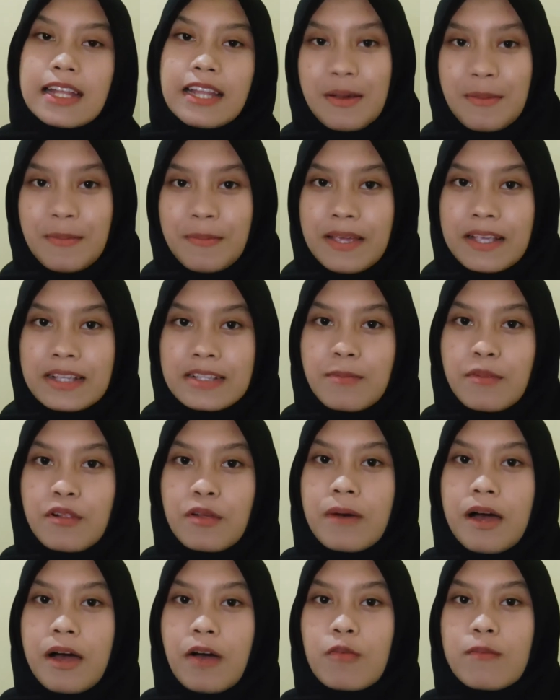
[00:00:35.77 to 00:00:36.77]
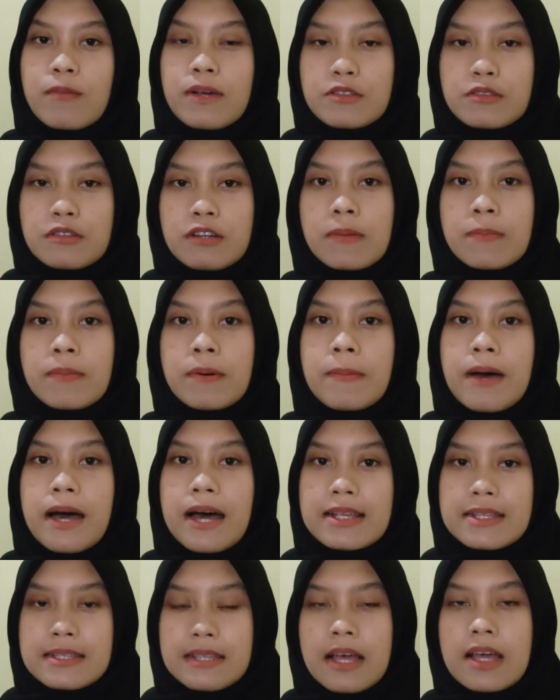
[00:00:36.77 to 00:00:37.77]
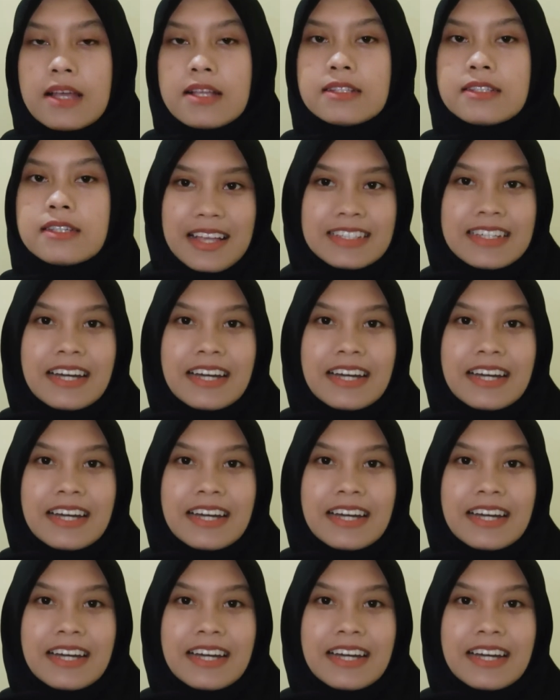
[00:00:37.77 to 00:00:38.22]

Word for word: Tapi sebelum aku masuk ke pembahasan,